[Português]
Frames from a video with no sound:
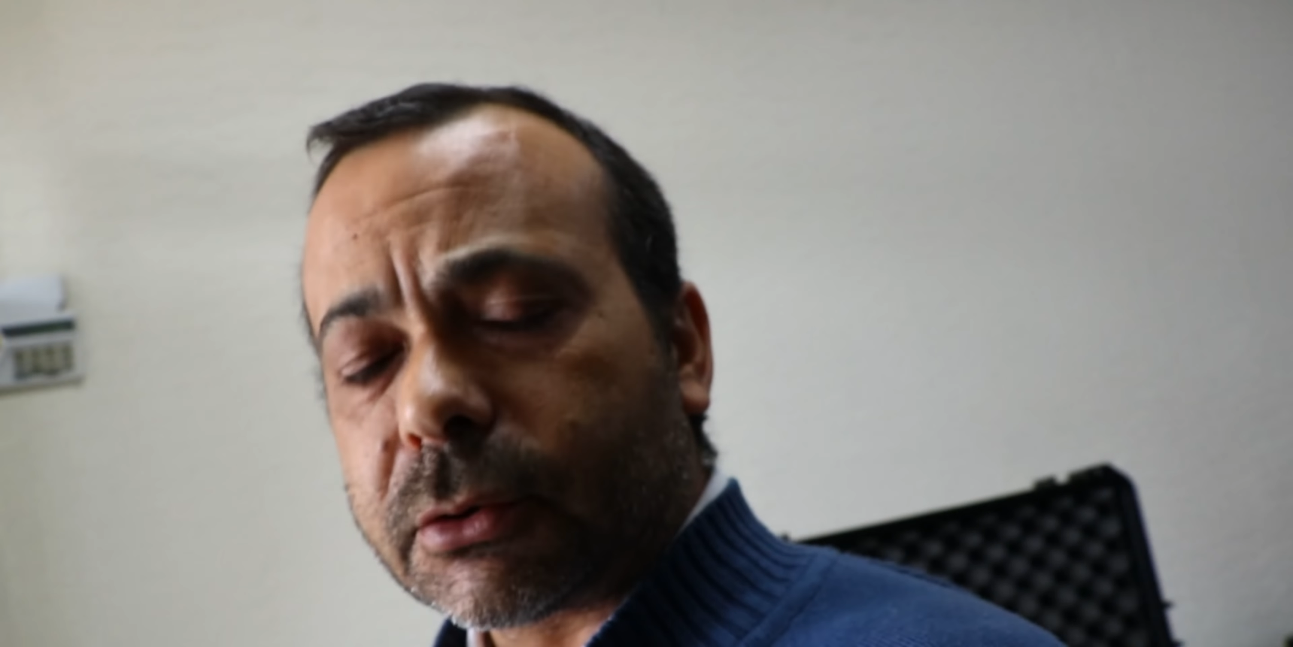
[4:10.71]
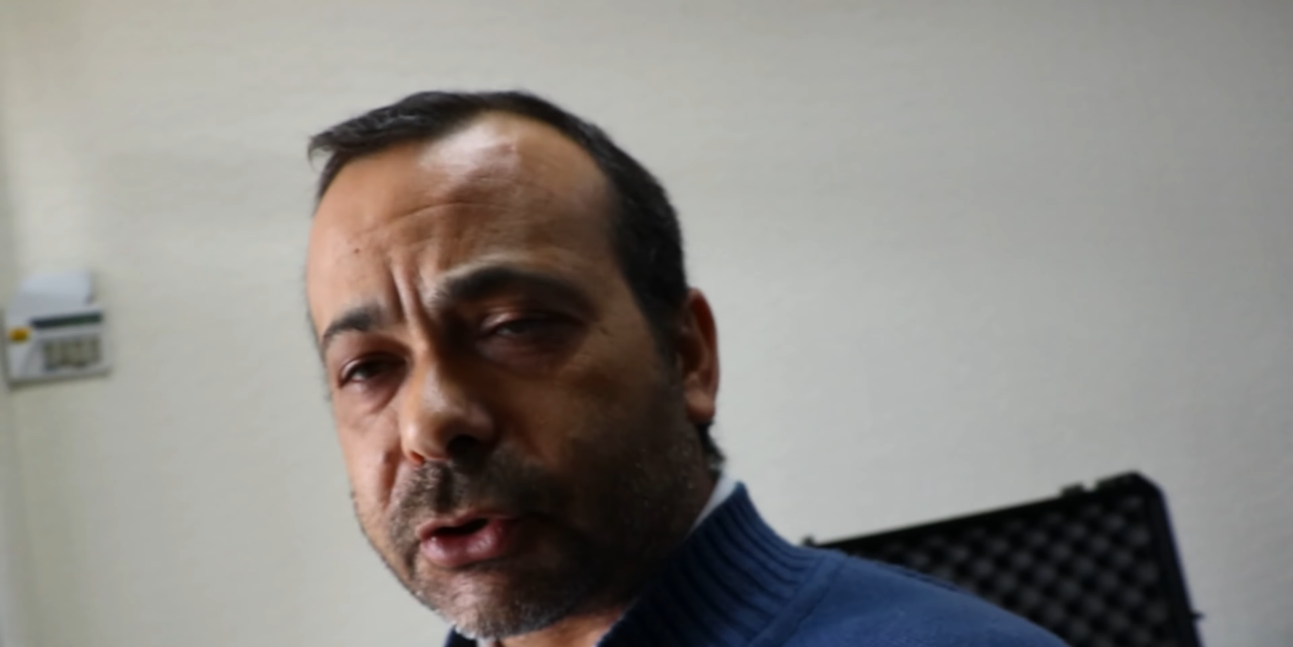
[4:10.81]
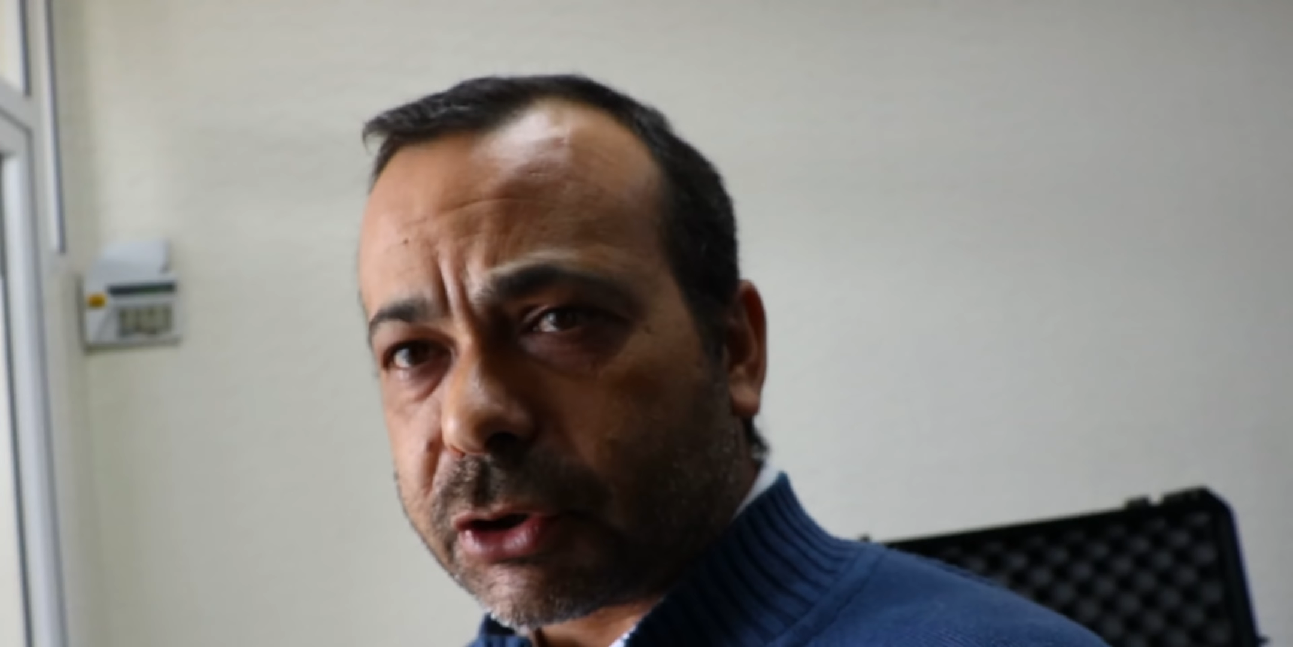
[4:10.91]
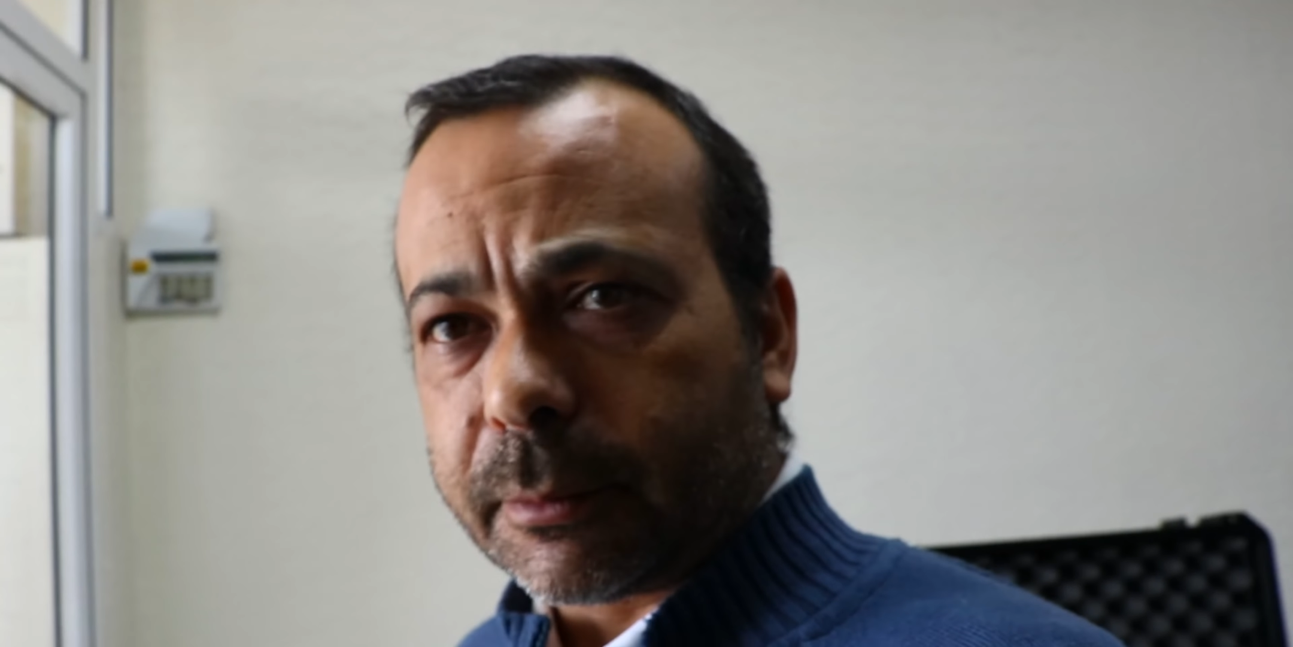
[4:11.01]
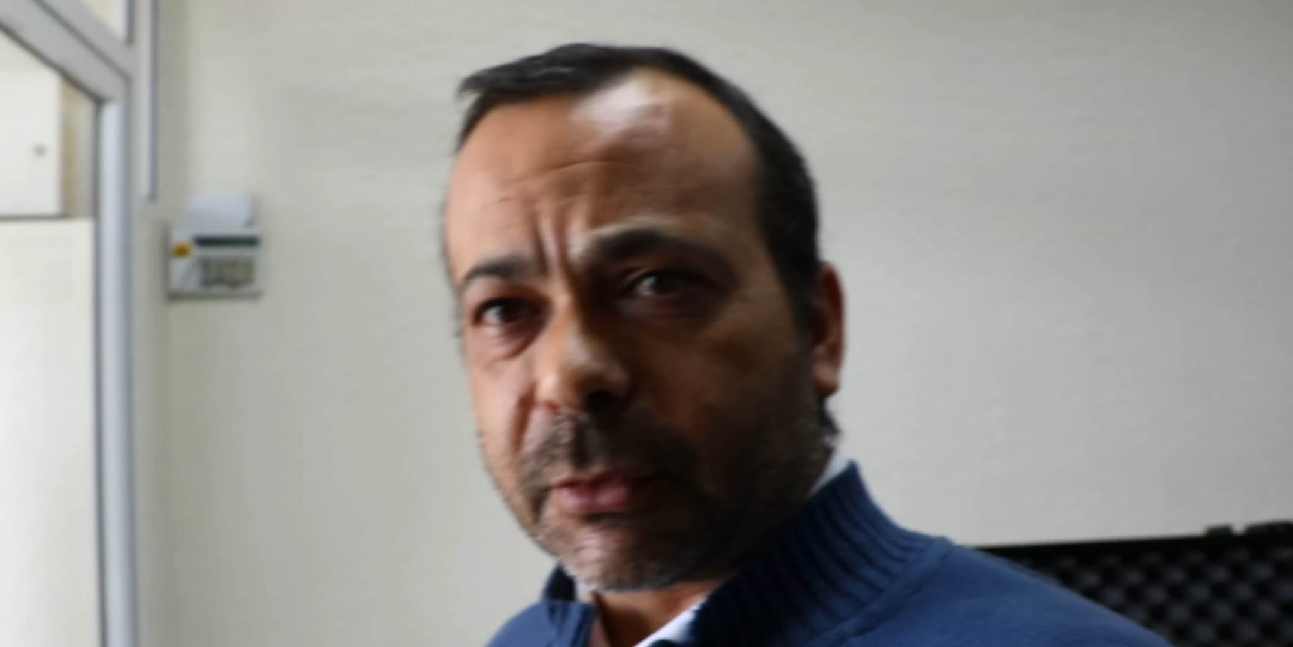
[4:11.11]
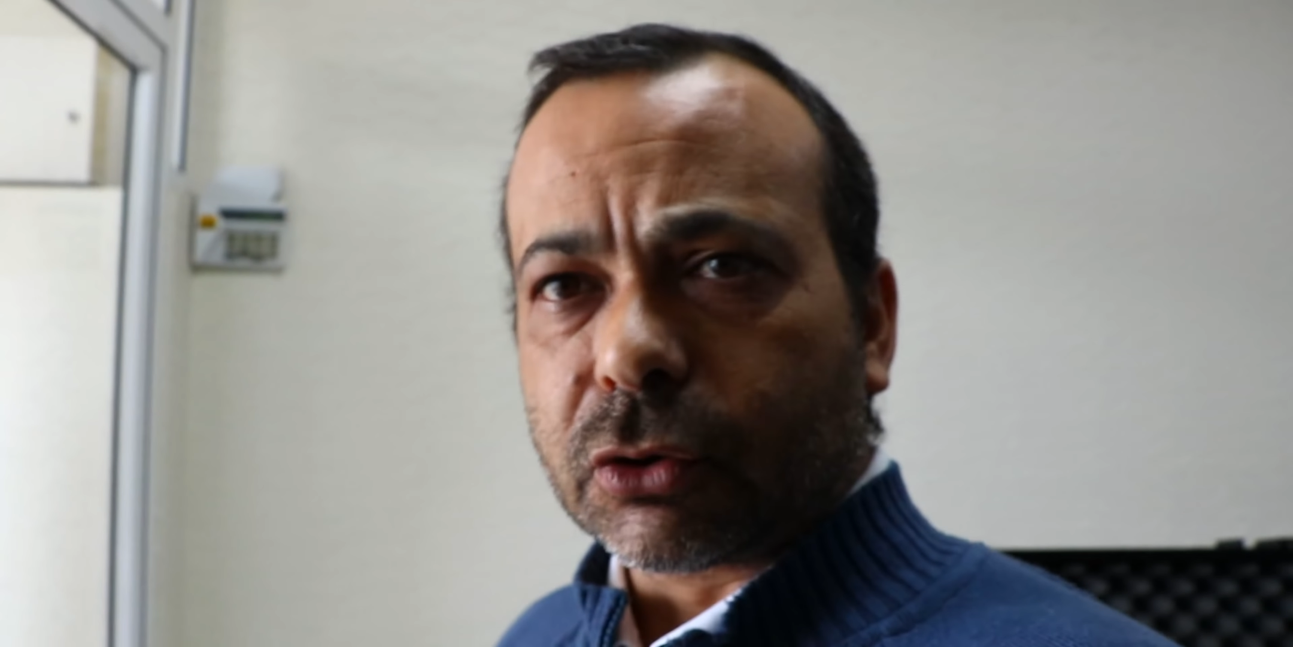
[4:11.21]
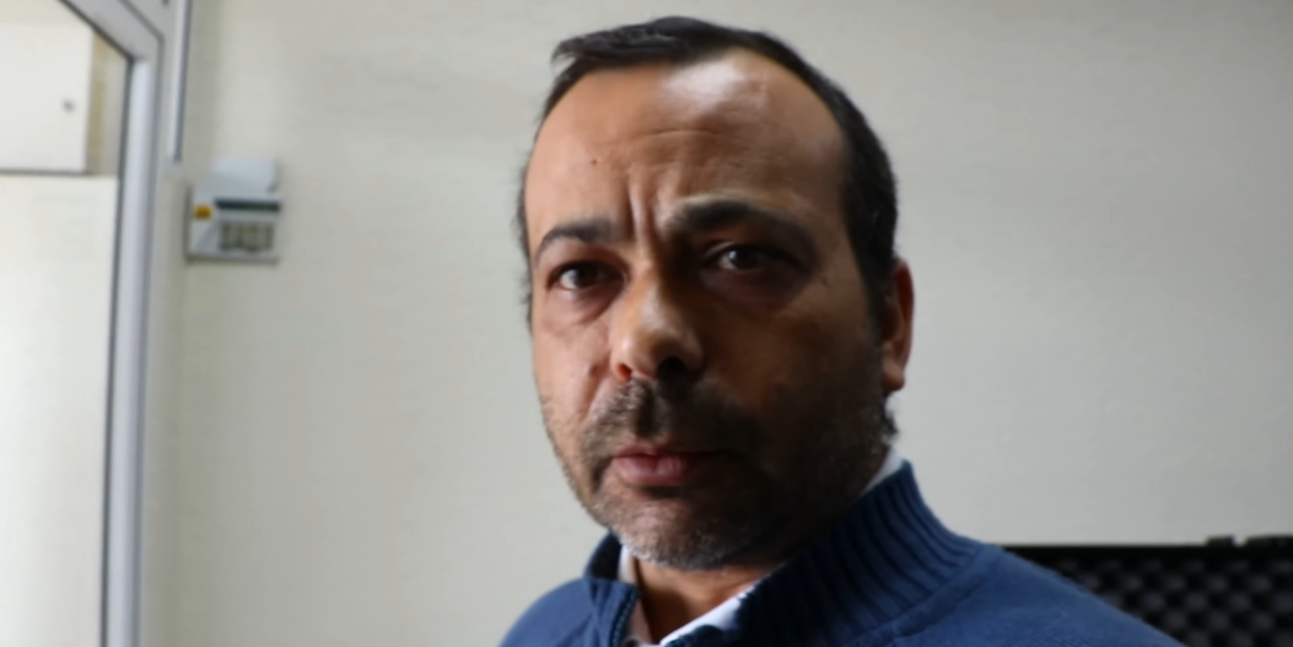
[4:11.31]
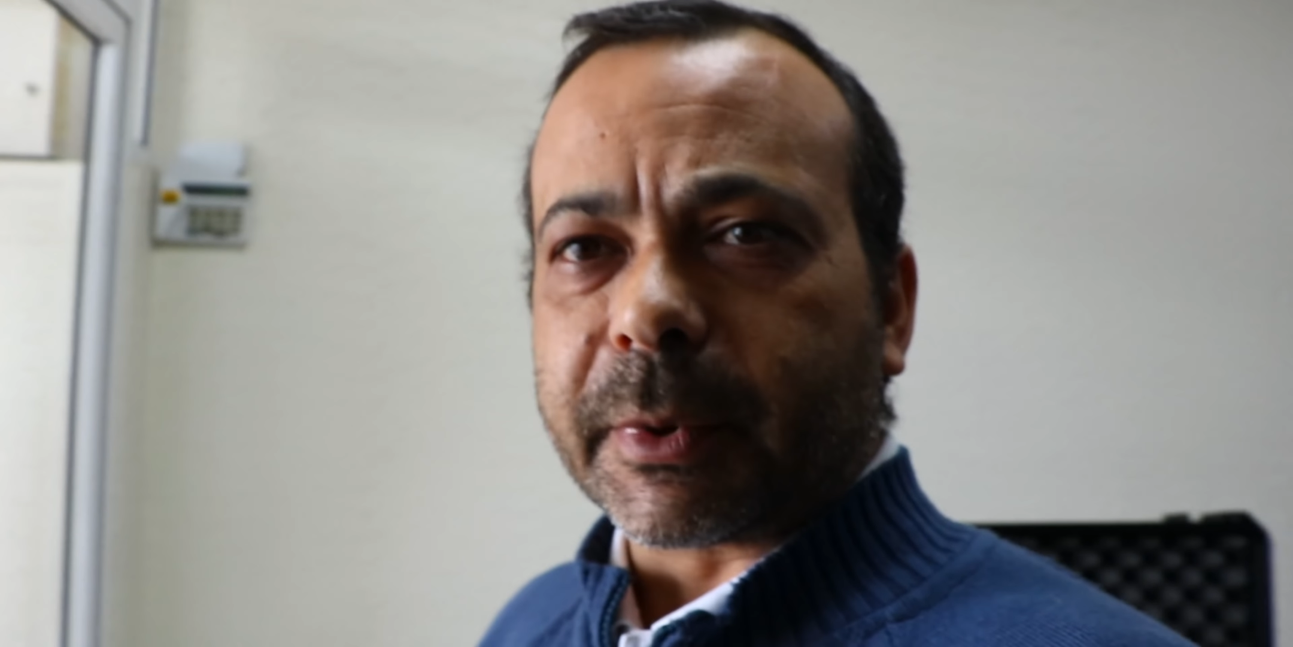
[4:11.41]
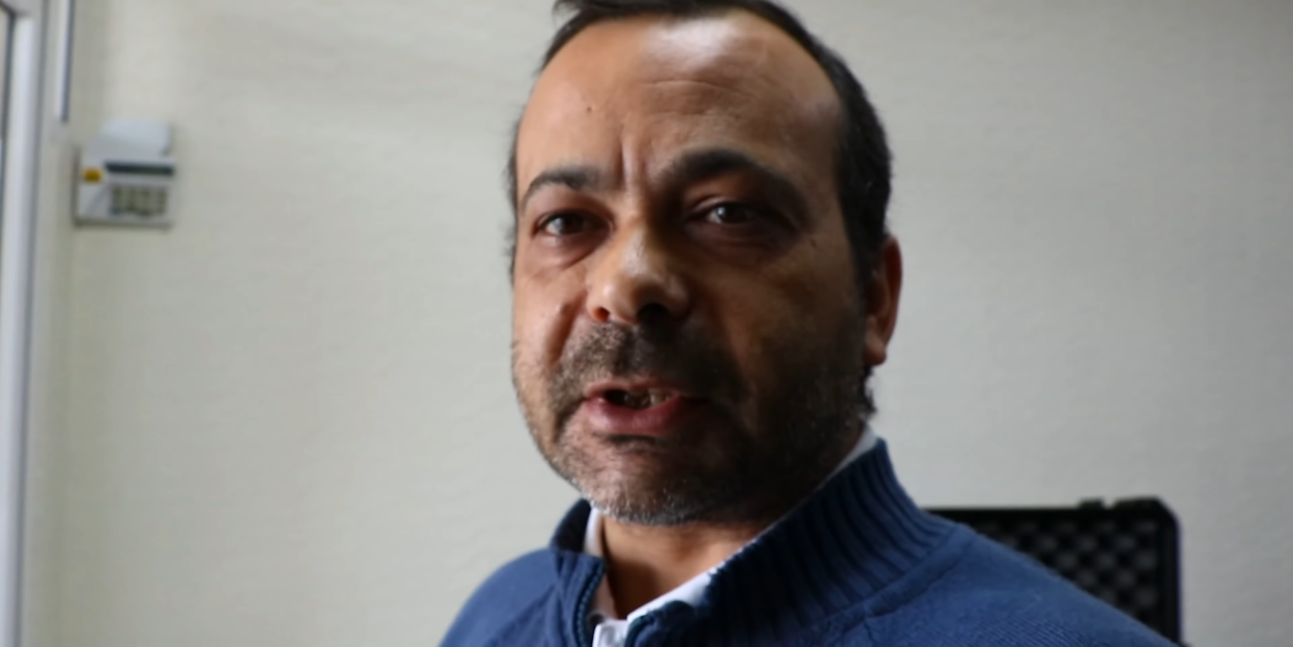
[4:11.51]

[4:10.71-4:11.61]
É um sistema super